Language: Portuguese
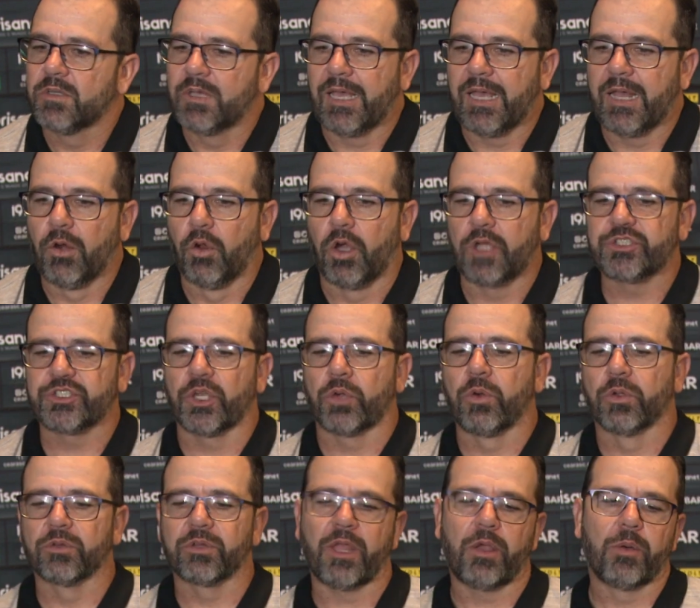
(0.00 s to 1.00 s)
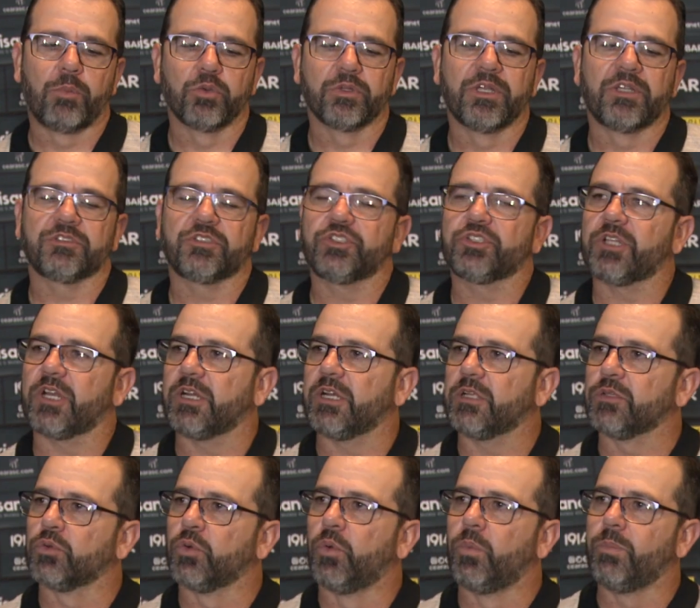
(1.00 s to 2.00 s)
É lógico que quando tem uma mudança de
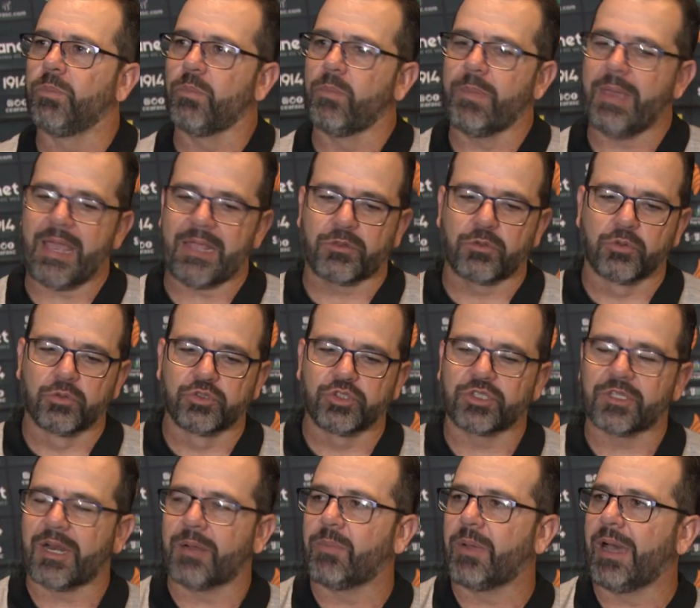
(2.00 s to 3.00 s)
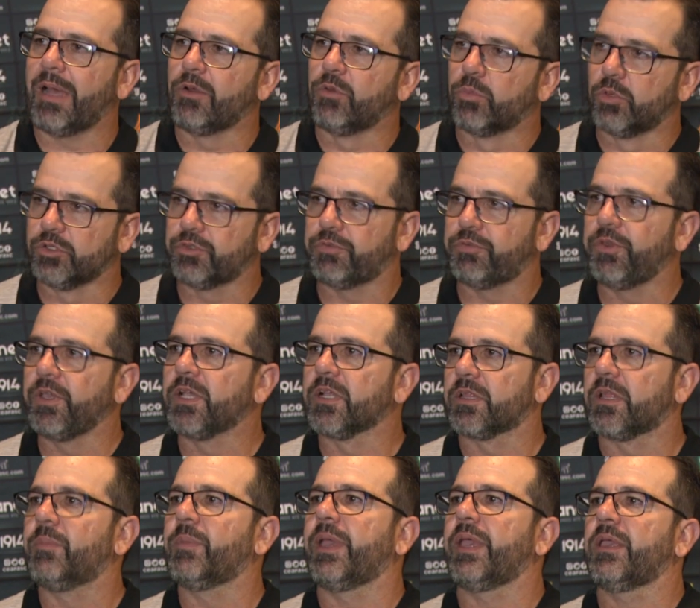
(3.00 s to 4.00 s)
treinador, o método de trabalho modifica
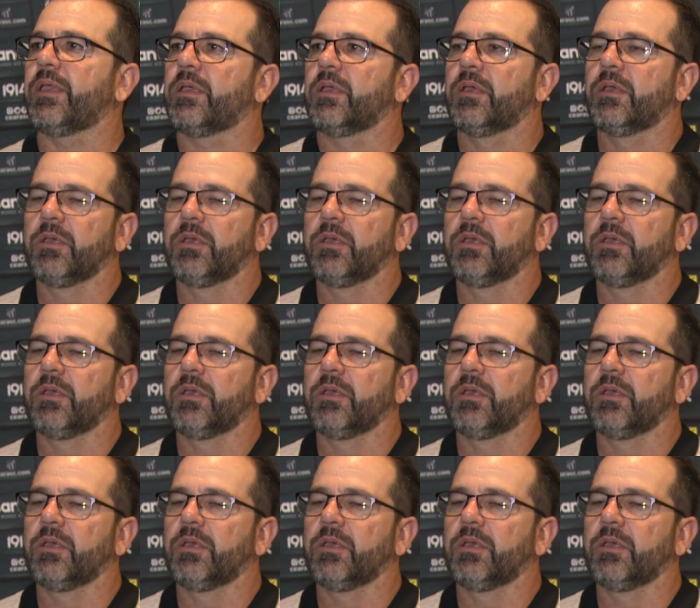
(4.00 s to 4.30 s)
também.